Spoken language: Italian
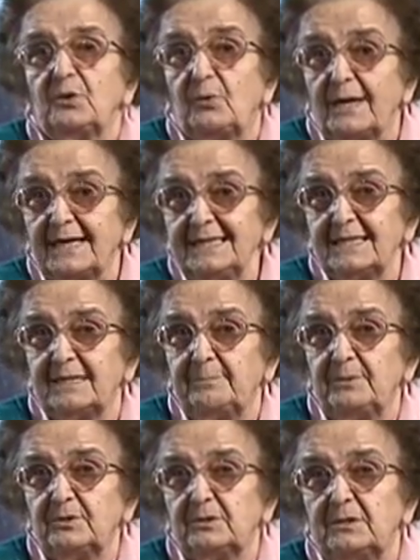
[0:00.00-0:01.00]
40
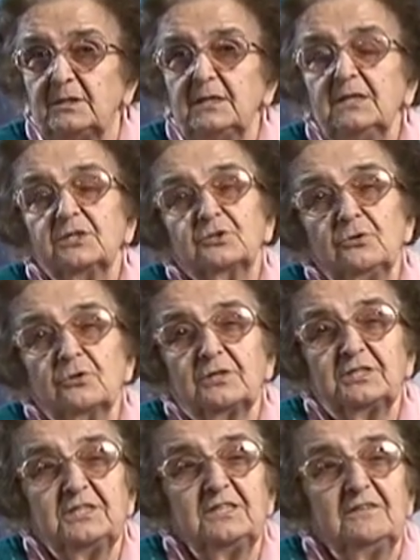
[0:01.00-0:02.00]
cappotti, solo
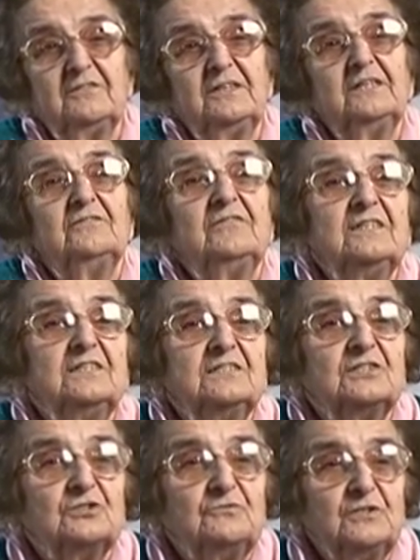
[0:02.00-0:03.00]
che ce ne ve, ve, sono